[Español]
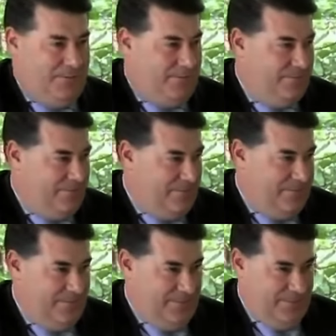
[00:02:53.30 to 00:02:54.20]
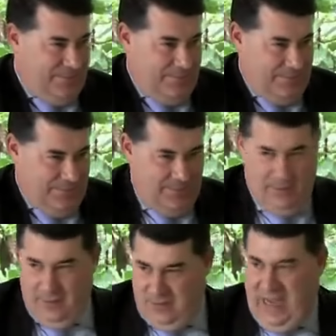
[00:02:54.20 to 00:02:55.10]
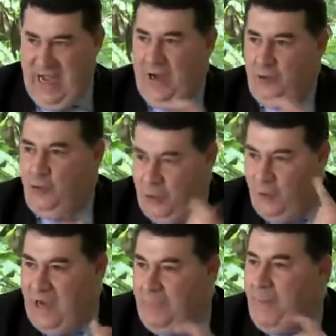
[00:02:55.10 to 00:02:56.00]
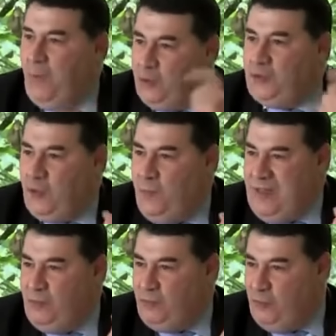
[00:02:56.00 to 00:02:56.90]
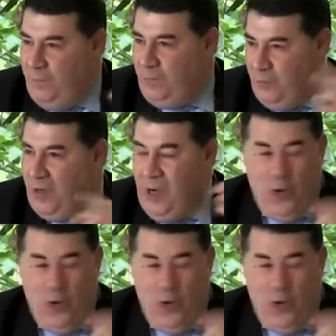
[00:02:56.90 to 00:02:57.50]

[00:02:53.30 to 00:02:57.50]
O sea, yo creo en él, pero por otros argumentos, no, por,